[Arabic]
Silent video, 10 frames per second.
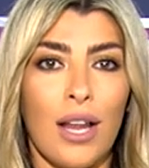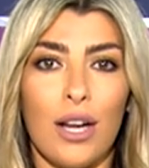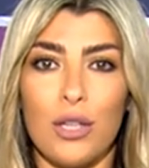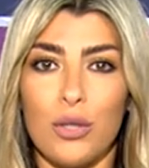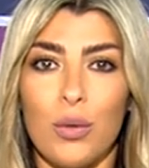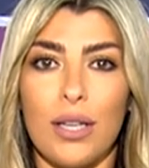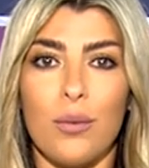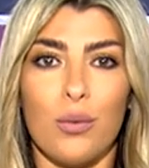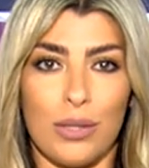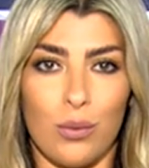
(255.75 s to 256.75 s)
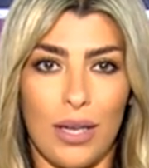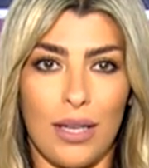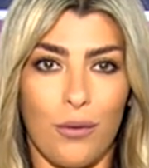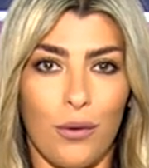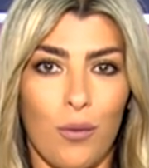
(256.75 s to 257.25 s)
الشوارب
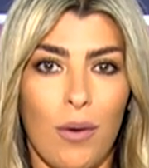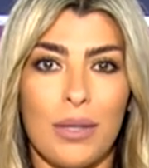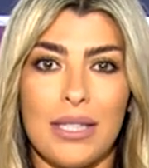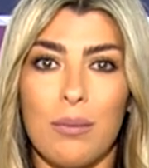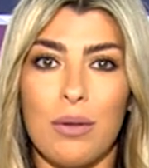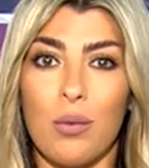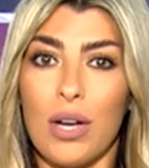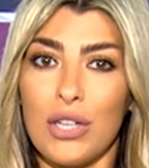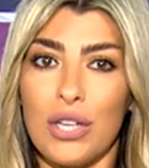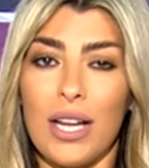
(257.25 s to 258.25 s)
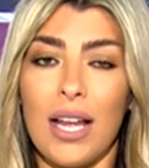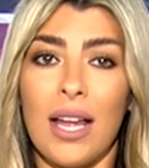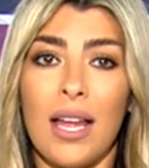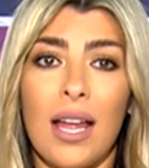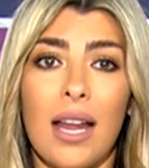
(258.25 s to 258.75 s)
والسوالف وما بتسبب ولا جرح
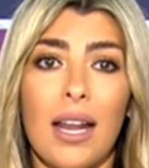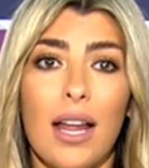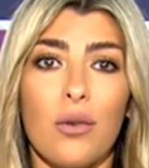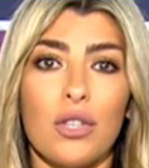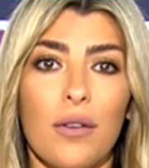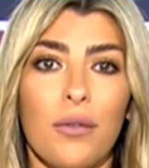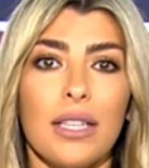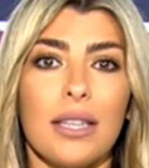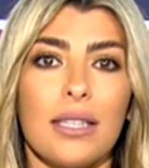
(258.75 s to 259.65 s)
لأنه شفراتها